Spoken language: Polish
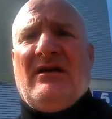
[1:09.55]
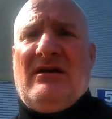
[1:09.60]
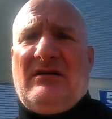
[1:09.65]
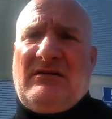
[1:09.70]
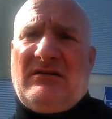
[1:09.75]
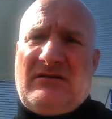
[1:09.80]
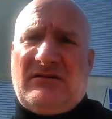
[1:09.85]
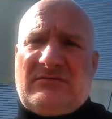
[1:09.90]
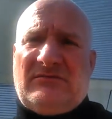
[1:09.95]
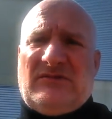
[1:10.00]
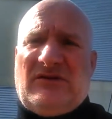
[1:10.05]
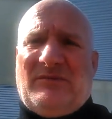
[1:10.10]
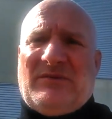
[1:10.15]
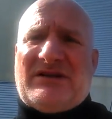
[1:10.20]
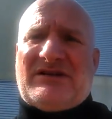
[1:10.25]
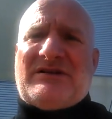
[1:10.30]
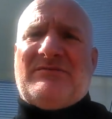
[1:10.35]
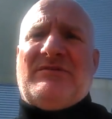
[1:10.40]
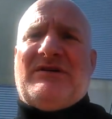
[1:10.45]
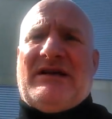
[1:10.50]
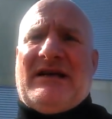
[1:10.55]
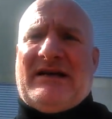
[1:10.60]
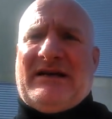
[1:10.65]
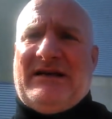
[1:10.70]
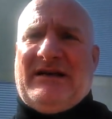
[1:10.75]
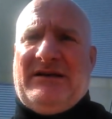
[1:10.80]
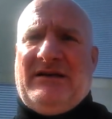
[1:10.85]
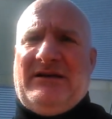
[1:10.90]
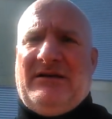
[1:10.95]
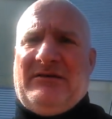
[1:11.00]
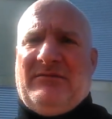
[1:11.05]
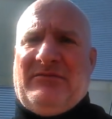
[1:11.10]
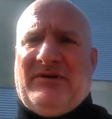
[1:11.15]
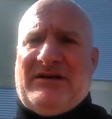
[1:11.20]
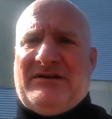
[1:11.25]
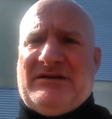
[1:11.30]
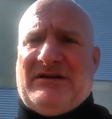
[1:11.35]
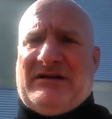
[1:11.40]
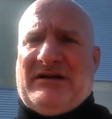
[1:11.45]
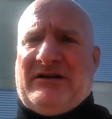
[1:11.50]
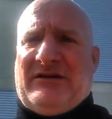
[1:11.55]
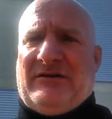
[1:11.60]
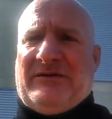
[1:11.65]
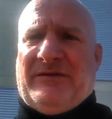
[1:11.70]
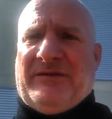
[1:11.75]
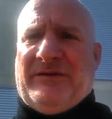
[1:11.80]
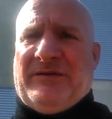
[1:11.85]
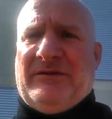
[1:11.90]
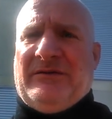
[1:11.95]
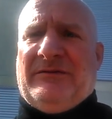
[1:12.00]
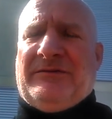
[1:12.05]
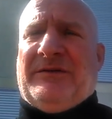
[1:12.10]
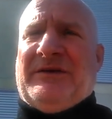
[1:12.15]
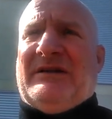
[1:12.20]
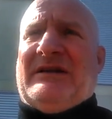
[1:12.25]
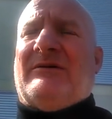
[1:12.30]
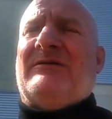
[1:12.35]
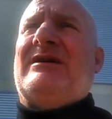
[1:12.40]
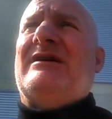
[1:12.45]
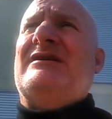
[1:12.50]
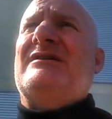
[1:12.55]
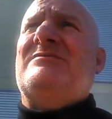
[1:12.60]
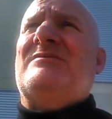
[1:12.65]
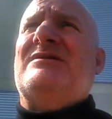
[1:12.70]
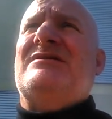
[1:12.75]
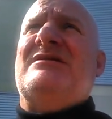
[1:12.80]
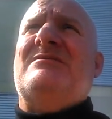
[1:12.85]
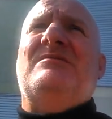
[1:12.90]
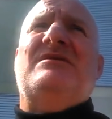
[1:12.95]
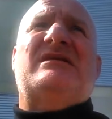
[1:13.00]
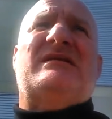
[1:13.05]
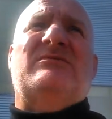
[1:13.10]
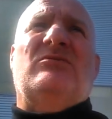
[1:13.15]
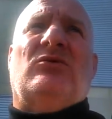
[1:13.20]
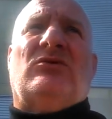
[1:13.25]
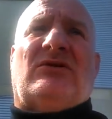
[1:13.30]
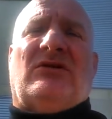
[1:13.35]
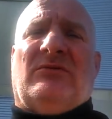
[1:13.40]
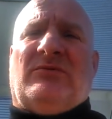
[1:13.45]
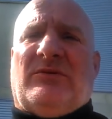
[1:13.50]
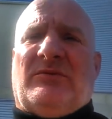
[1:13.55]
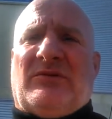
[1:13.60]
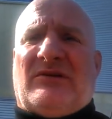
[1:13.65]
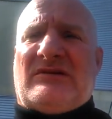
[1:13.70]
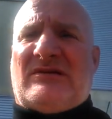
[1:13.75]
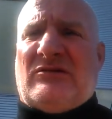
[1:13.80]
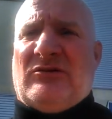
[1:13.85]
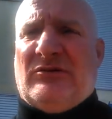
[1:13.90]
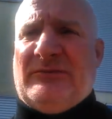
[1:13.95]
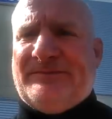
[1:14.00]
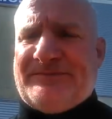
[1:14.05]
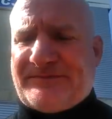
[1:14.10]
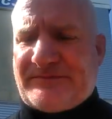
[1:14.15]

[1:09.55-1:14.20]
No, zobaczymy jaki będzie tego finał. Kiedyś będzie mi smutno po prostu,